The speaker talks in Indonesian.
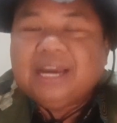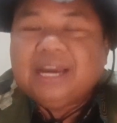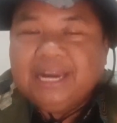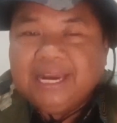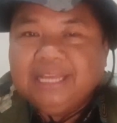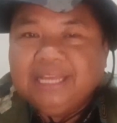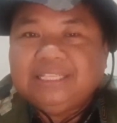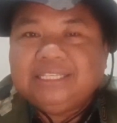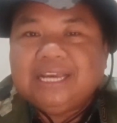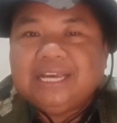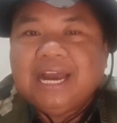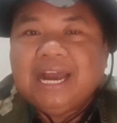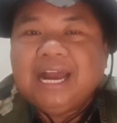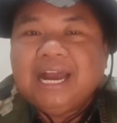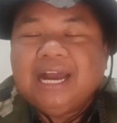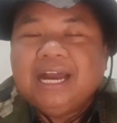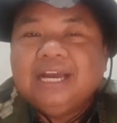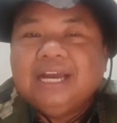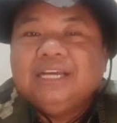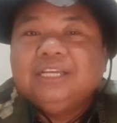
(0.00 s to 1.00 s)

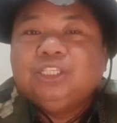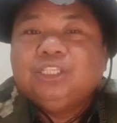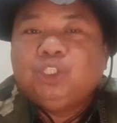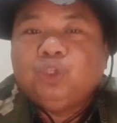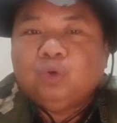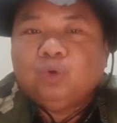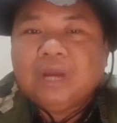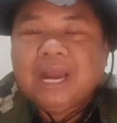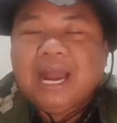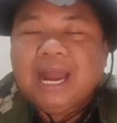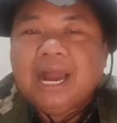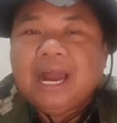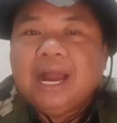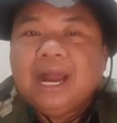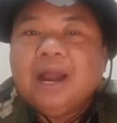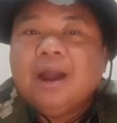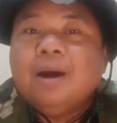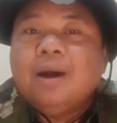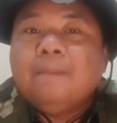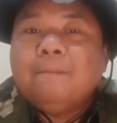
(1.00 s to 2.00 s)
Gereja
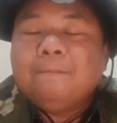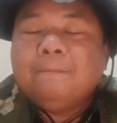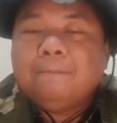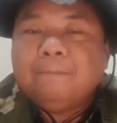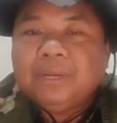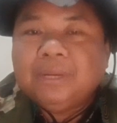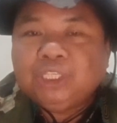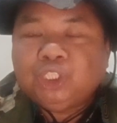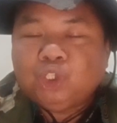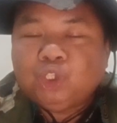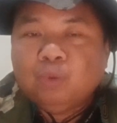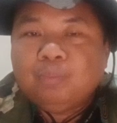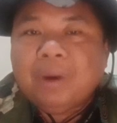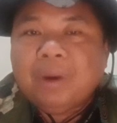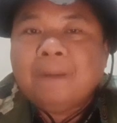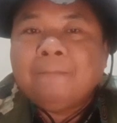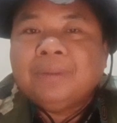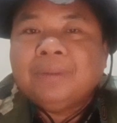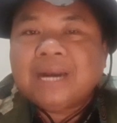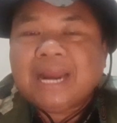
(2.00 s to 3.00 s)
juga
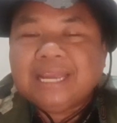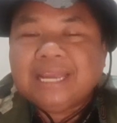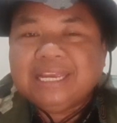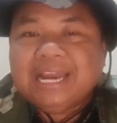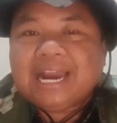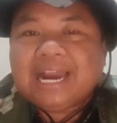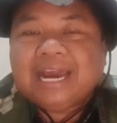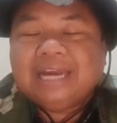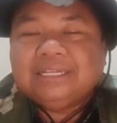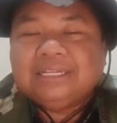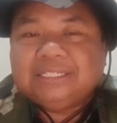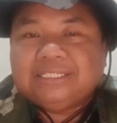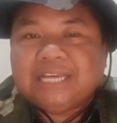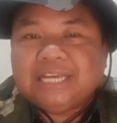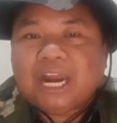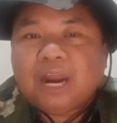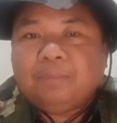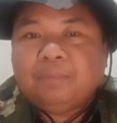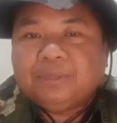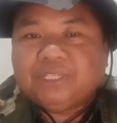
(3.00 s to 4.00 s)
mencoba merayakan
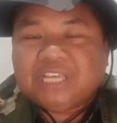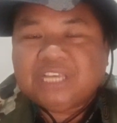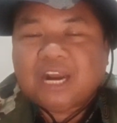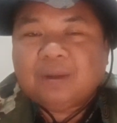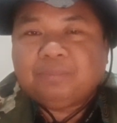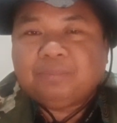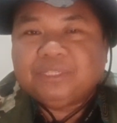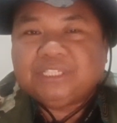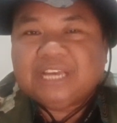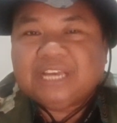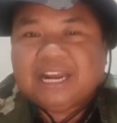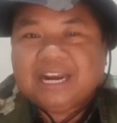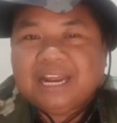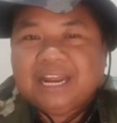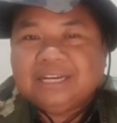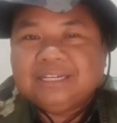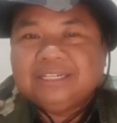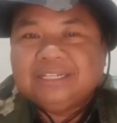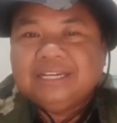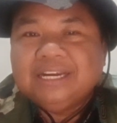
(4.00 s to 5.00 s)
secara
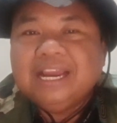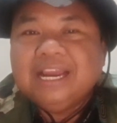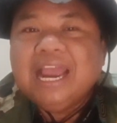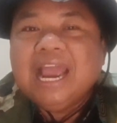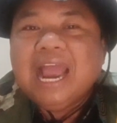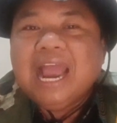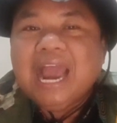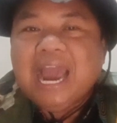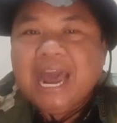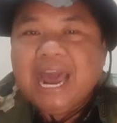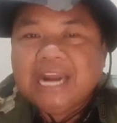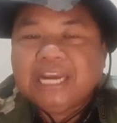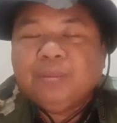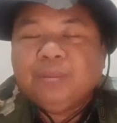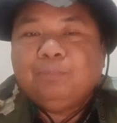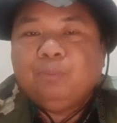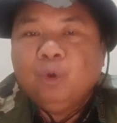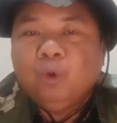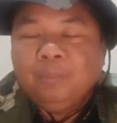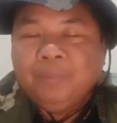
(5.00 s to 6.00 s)
besar-besaran
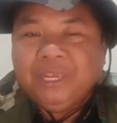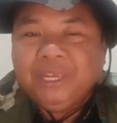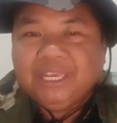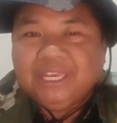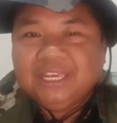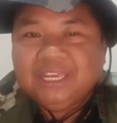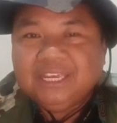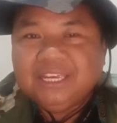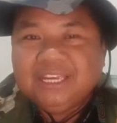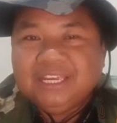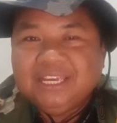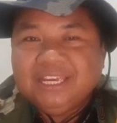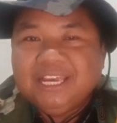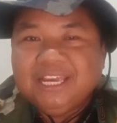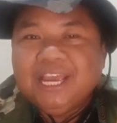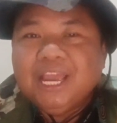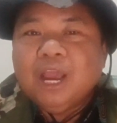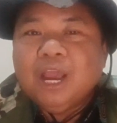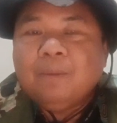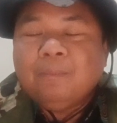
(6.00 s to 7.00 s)
hari bumi.
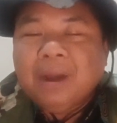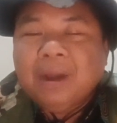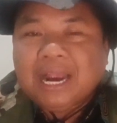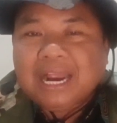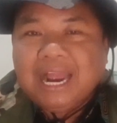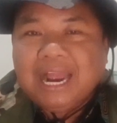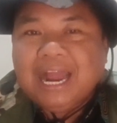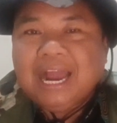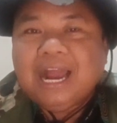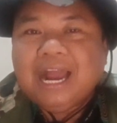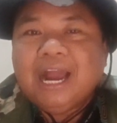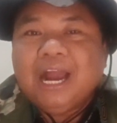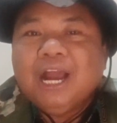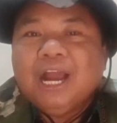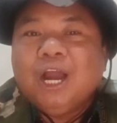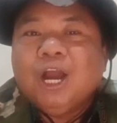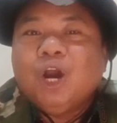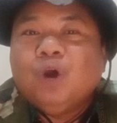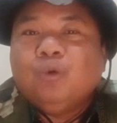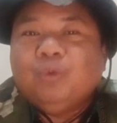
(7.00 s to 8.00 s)
Maka
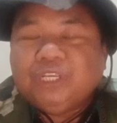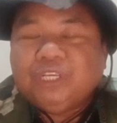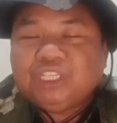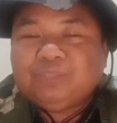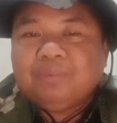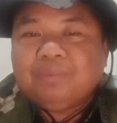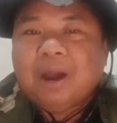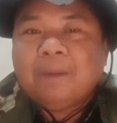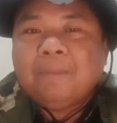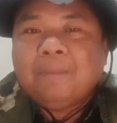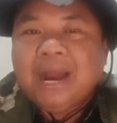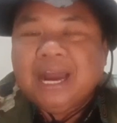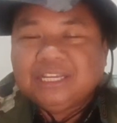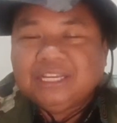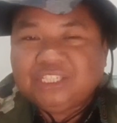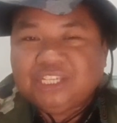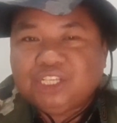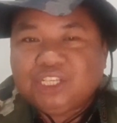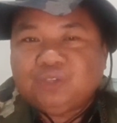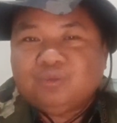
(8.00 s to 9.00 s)
Wisma
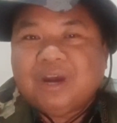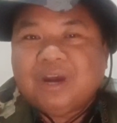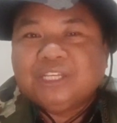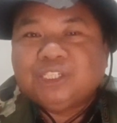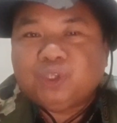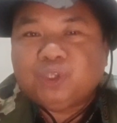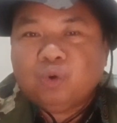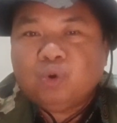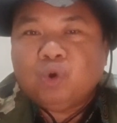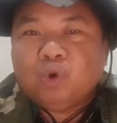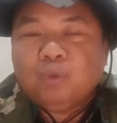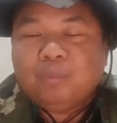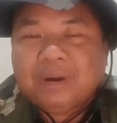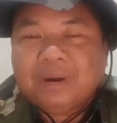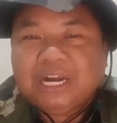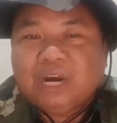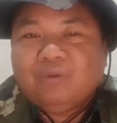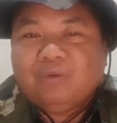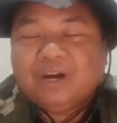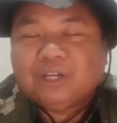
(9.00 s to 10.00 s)
Mahasiswa Solo
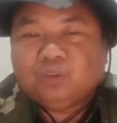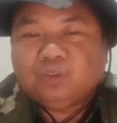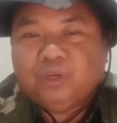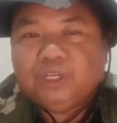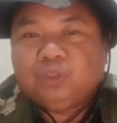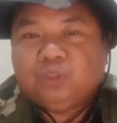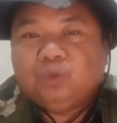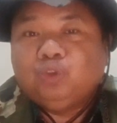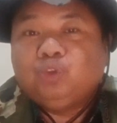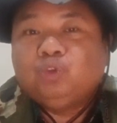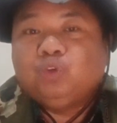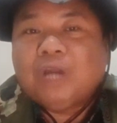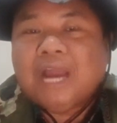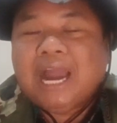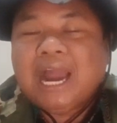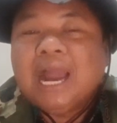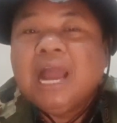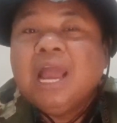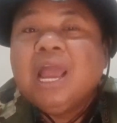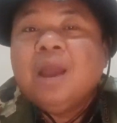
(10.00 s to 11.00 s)
pada waktu itu
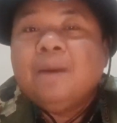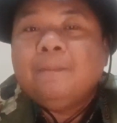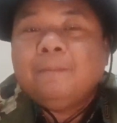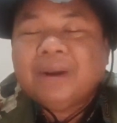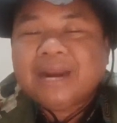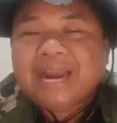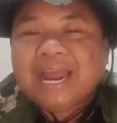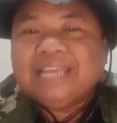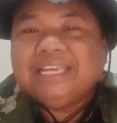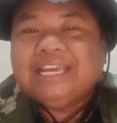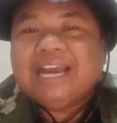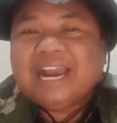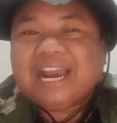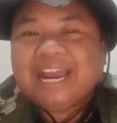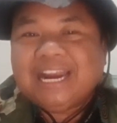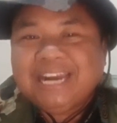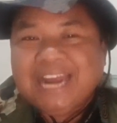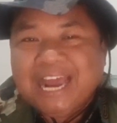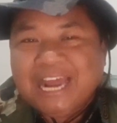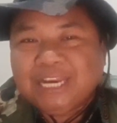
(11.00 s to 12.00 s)
juga
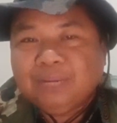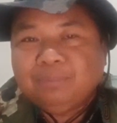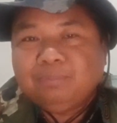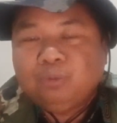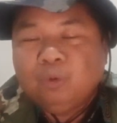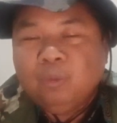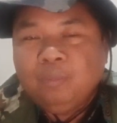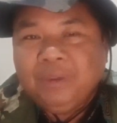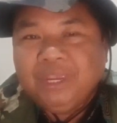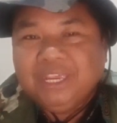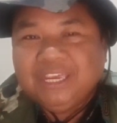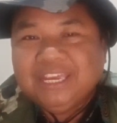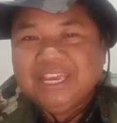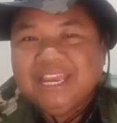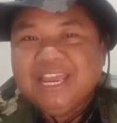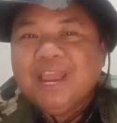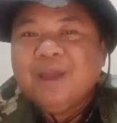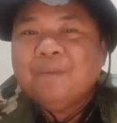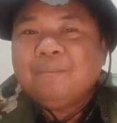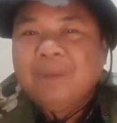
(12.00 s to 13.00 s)
merayakan hari bumi.
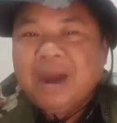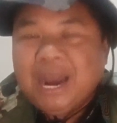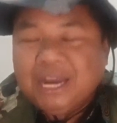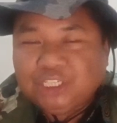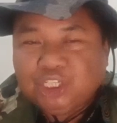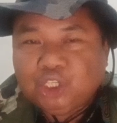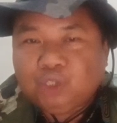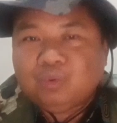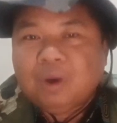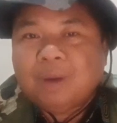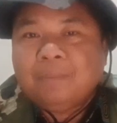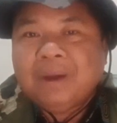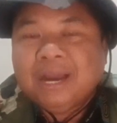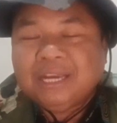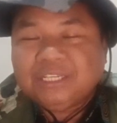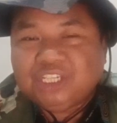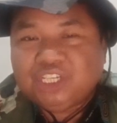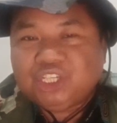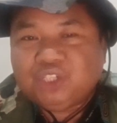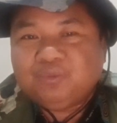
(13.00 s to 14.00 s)

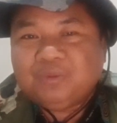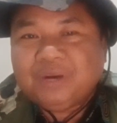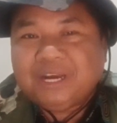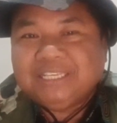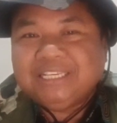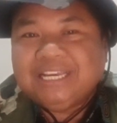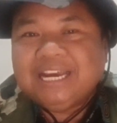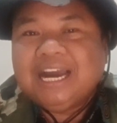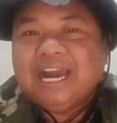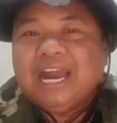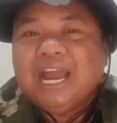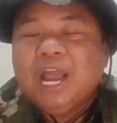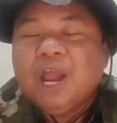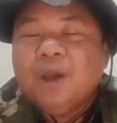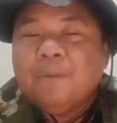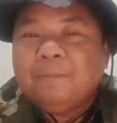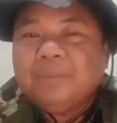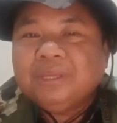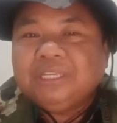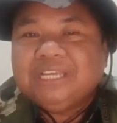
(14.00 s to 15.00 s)
Mahasiswa-mahasiswanya
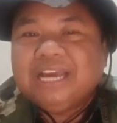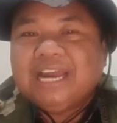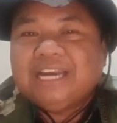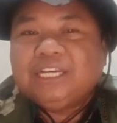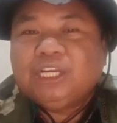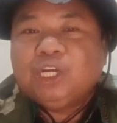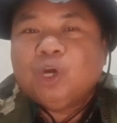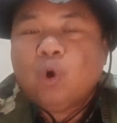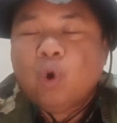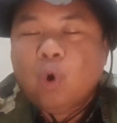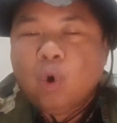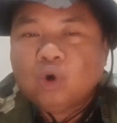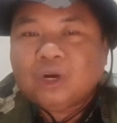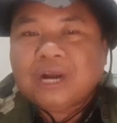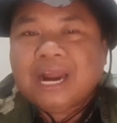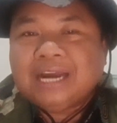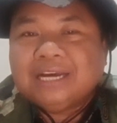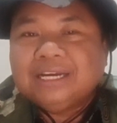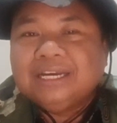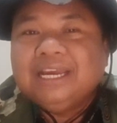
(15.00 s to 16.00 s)
menjadi
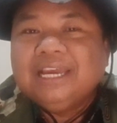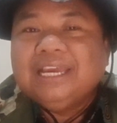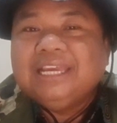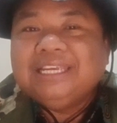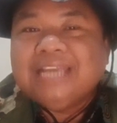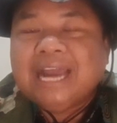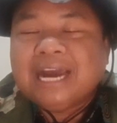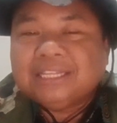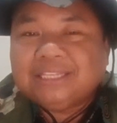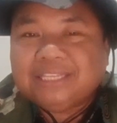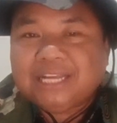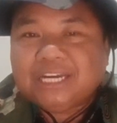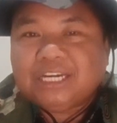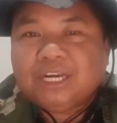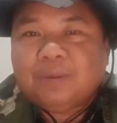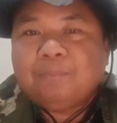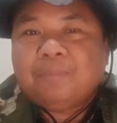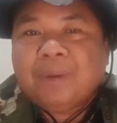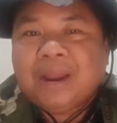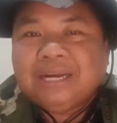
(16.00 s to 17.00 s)
orang yang
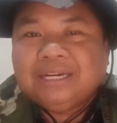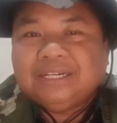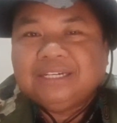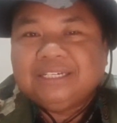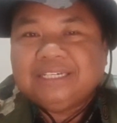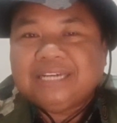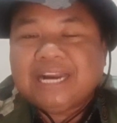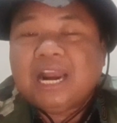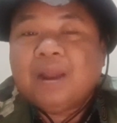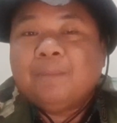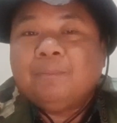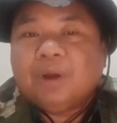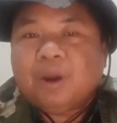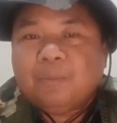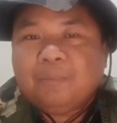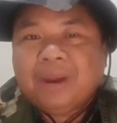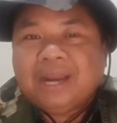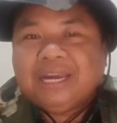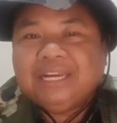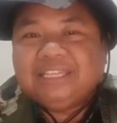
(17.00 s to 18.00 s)
terdepan dalam
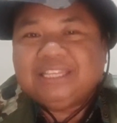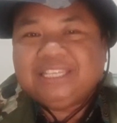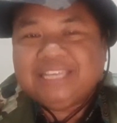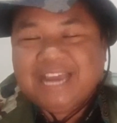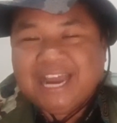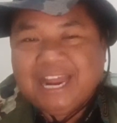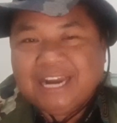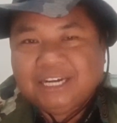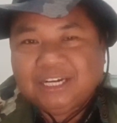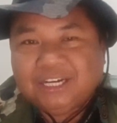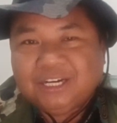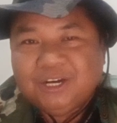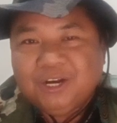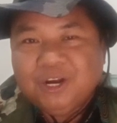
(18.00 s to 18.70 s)
kepanitiaan.